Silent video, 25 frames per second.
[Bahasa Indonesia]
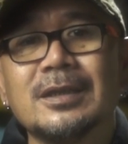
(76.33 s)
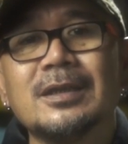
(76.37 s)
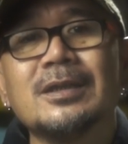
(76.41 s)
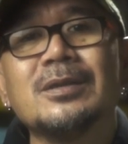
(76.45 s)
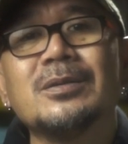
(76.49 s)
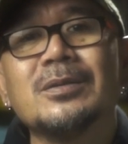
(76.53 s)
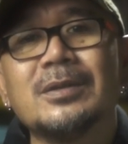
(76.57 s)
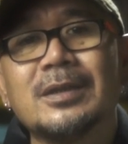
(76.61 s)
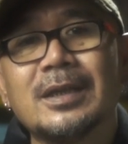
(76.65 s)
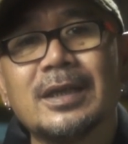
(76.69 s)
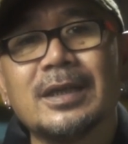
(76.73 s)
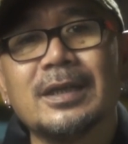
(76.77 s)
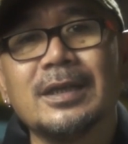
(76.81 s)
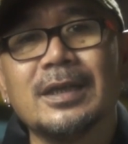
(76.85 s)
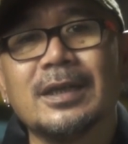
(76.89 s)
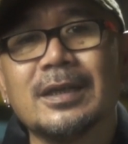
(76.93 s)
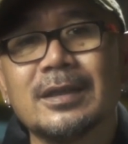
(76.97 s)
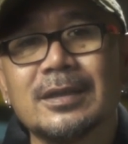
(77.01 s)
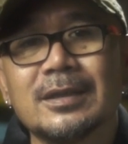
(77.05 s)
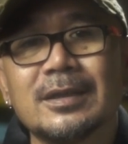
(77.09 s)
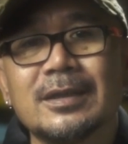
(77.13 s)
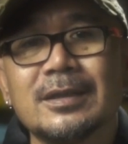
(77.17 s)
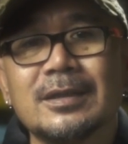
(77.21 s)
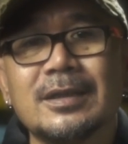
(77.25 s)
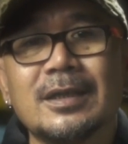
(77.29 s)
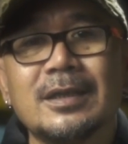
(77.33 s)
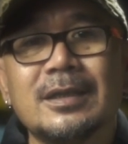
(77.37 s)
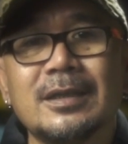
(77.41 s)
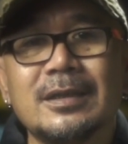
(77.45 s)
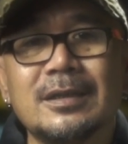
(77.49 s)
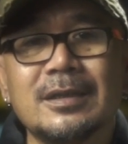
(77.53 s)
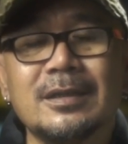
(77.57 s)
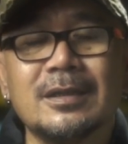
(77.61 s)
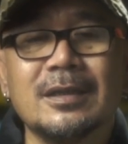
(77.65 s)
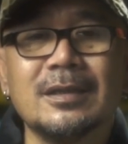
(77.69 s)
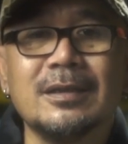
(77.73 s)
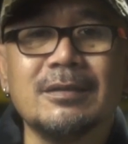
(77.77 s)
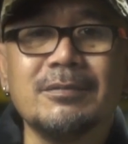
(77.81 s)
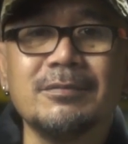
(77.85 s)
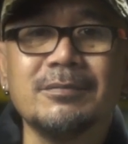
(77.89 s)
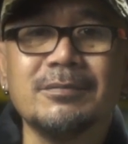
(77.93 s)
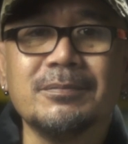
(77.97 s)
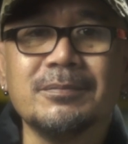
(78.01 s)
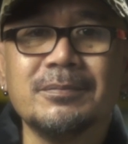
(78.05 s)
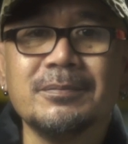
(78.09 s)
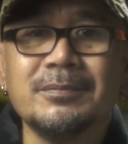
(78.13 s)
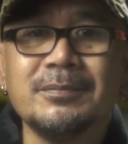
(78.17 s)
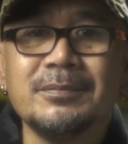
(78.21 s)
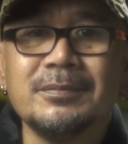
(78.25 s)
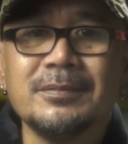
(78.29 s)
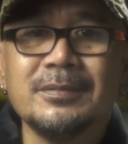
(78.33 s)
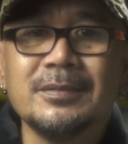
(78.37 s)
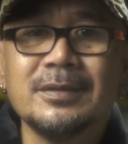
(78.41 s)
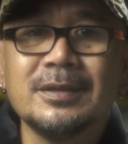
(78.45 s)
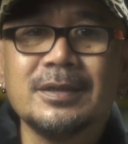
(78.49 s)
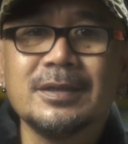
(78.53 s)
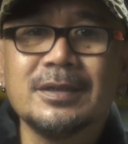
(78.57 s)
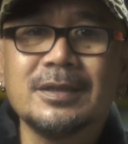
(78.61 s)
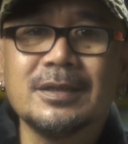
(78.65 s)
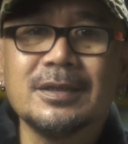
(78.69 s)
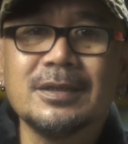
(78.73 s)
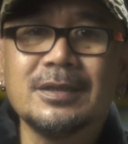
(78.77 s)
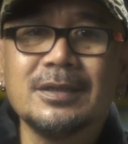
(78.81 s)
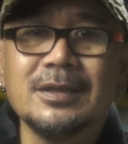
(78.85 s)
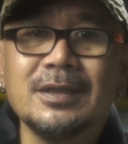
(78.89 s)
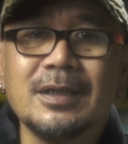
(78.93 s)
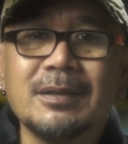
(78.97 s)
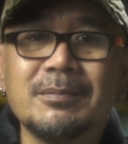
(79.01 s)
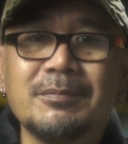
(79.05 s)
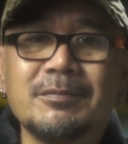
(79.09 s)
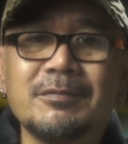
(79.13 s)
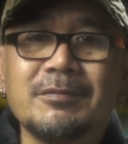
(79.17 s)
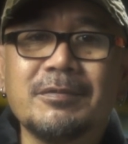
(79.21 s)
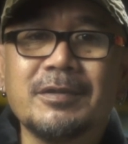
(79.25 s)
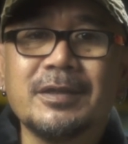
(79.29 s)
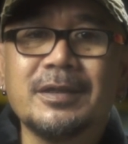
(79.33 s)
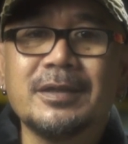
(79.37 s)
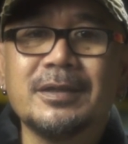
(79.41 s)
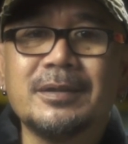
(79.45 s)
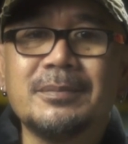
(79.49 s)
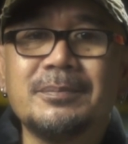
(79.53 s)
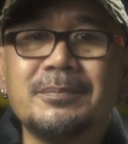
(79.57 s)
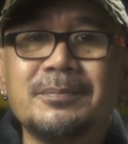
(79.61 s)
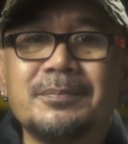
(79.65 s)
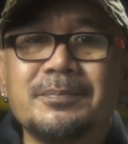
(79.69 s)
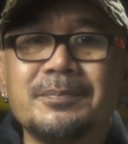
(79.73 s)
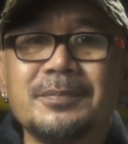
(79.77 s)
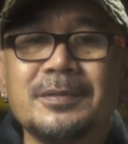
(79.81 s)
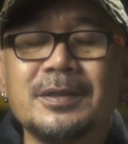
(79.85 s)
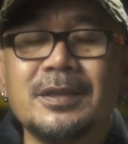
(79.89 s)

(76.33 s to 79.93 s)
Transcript: Itulah yang terjadi di dalam setiap film.